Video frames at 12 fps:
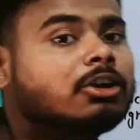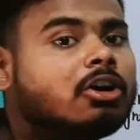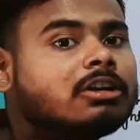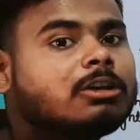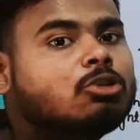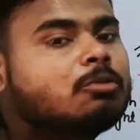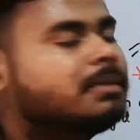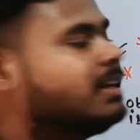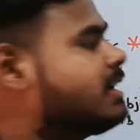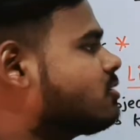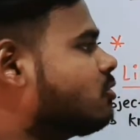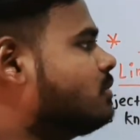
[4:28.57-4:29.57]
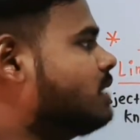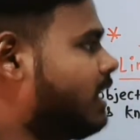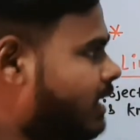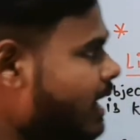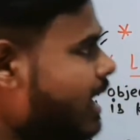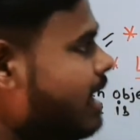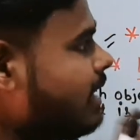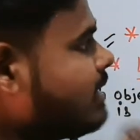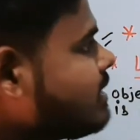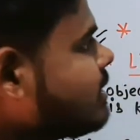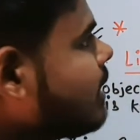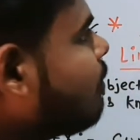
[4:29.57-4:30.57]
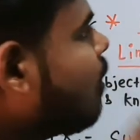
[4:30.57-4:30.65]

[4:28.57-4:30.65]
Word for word: नॉन ल्यूमिनियस ऑब्जेक्ट इससे